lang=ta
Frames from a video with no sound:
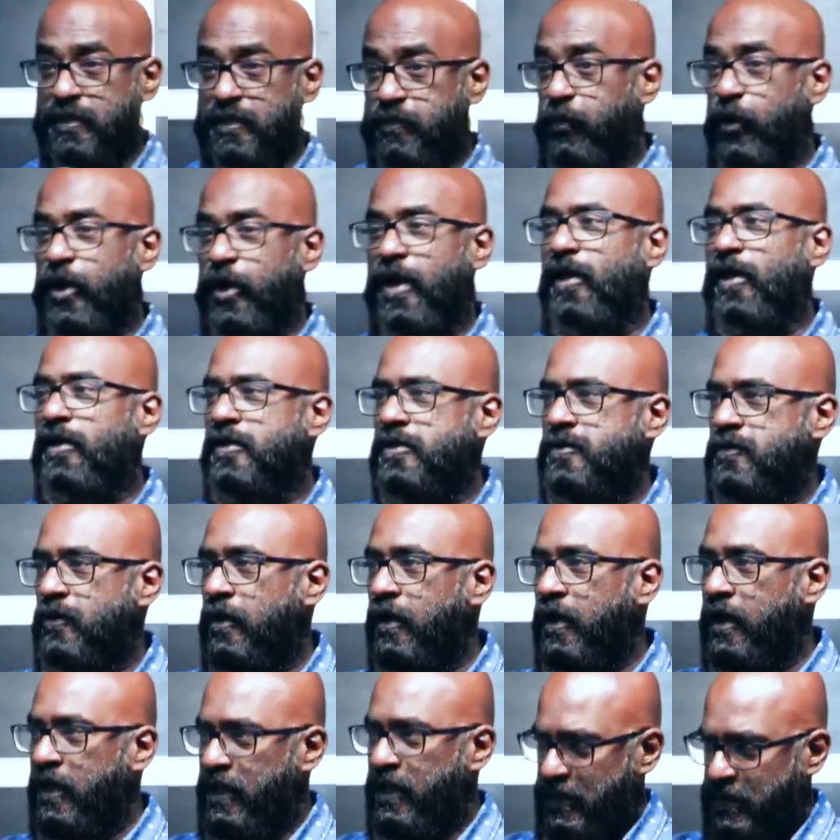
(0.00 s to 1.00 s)
இது பொய்ன்னு
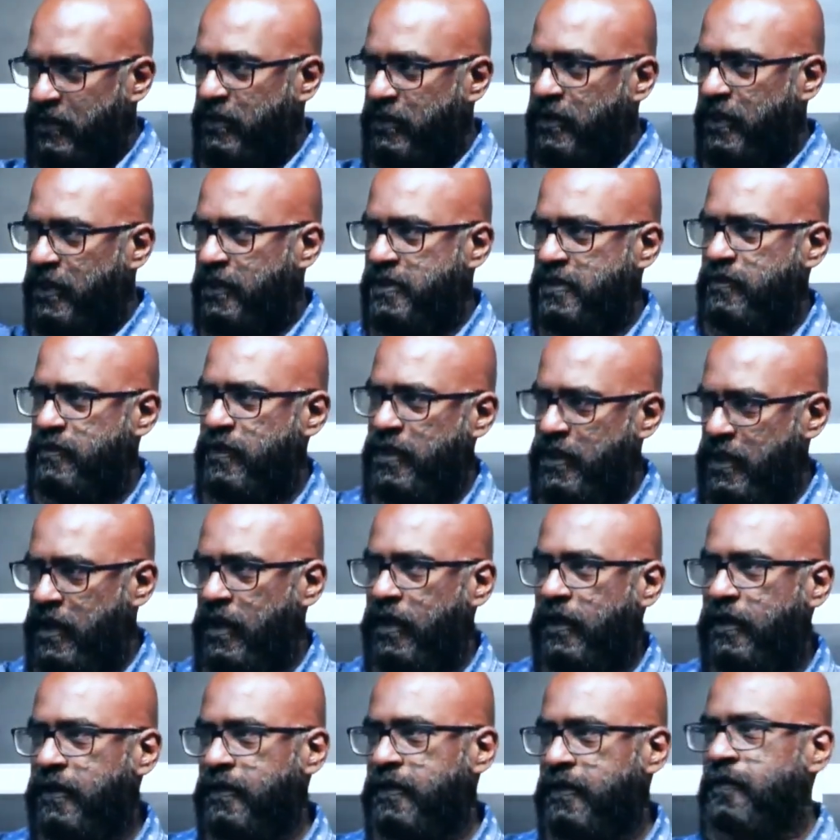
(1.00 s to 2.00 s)
சொல்லலை இது நிஜமாக
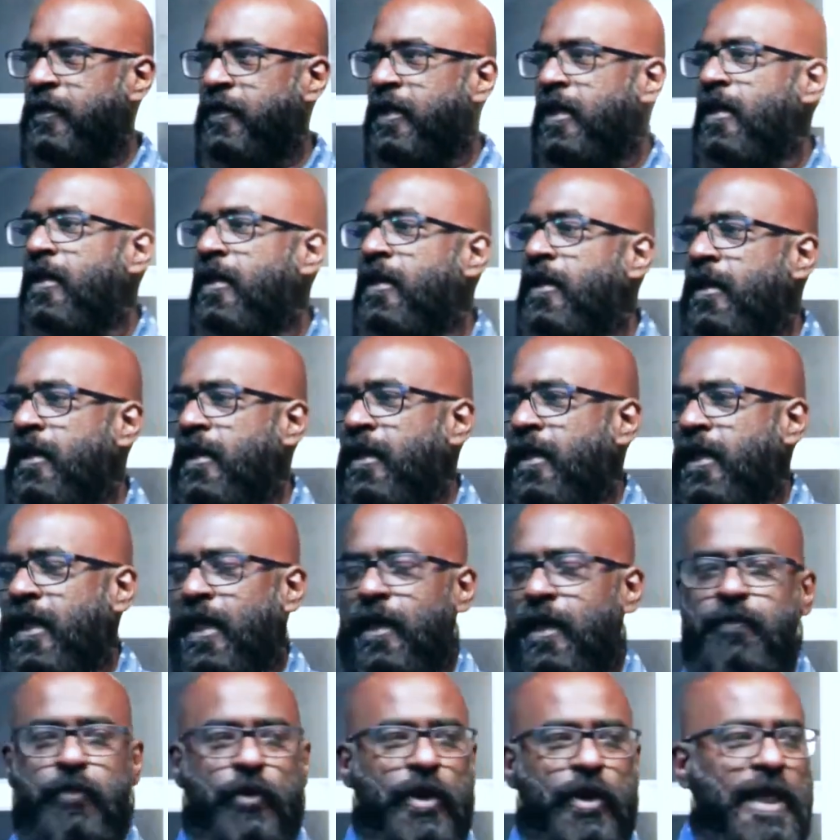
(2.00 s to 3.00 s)
நடக்குது
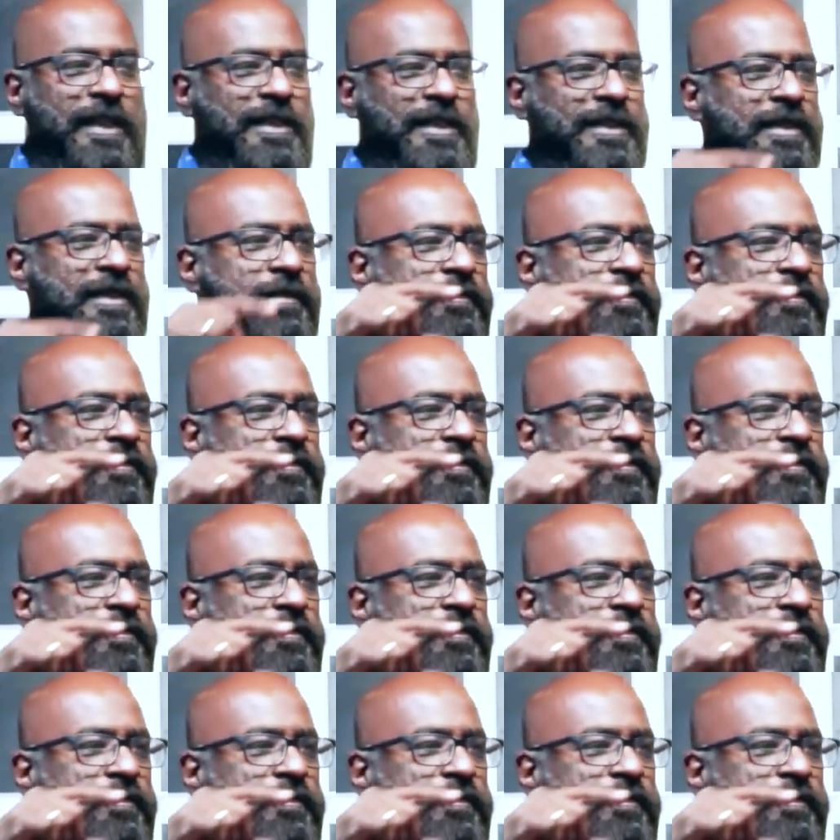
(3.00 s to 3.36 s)
இப்போ இந்த